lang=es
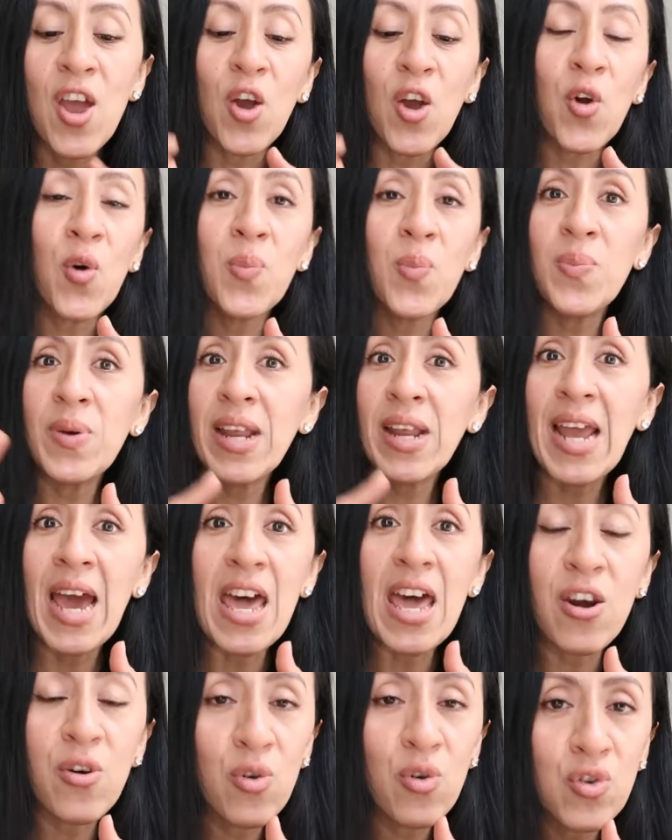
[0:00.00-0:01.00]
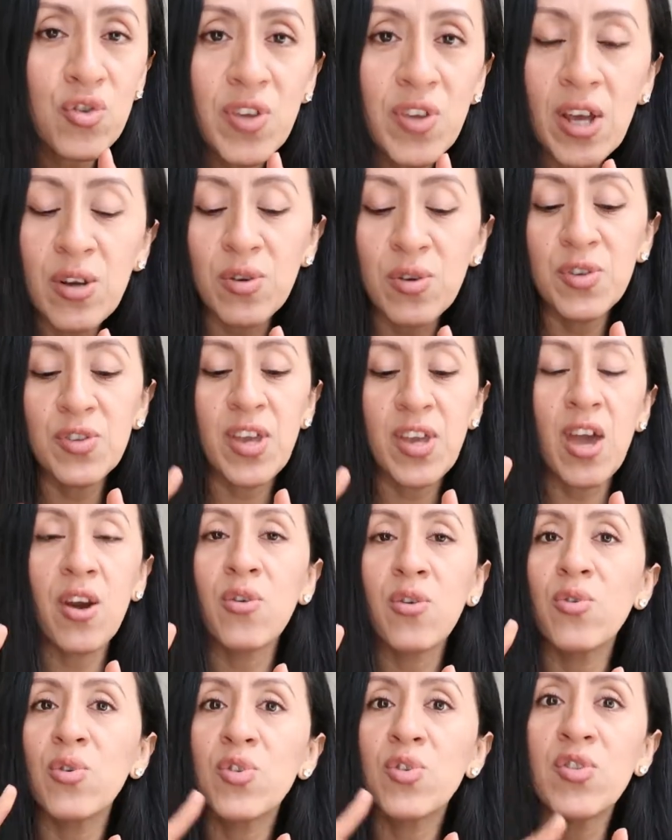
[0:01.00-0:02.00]
compren arroz, sacos de
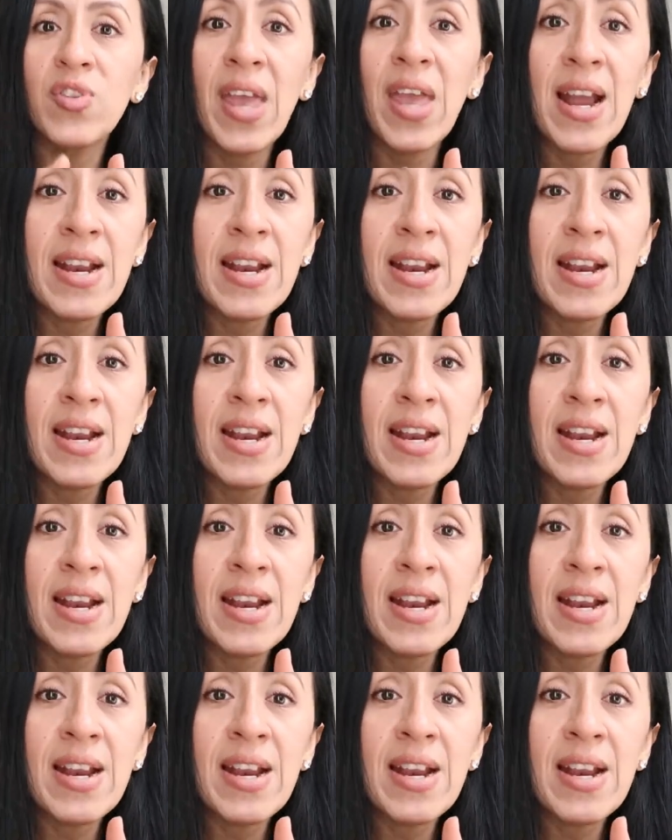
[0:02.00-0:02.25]
arroz, de